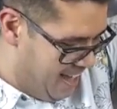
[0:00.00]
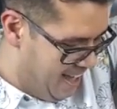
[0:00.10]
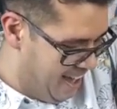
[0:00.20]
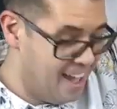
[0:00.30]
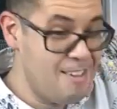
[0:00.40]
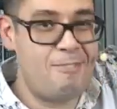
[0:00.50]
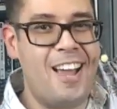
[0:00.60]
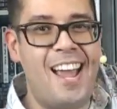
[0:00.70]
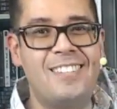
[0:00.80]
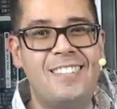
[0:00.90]
É, em
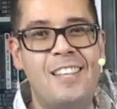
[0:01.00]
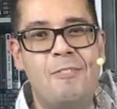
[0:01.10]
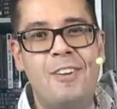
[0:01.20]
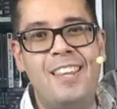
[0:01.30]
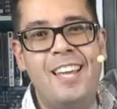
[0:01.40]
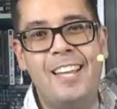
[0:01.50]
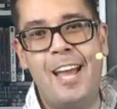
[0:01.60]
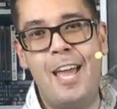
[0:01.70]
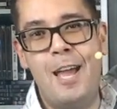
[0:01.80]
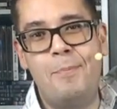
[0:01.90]
VHS DVD na
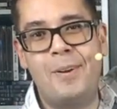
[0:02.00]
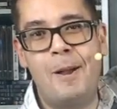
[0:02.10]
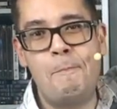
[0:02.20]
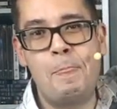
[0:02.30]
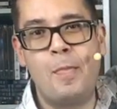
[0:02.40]
época,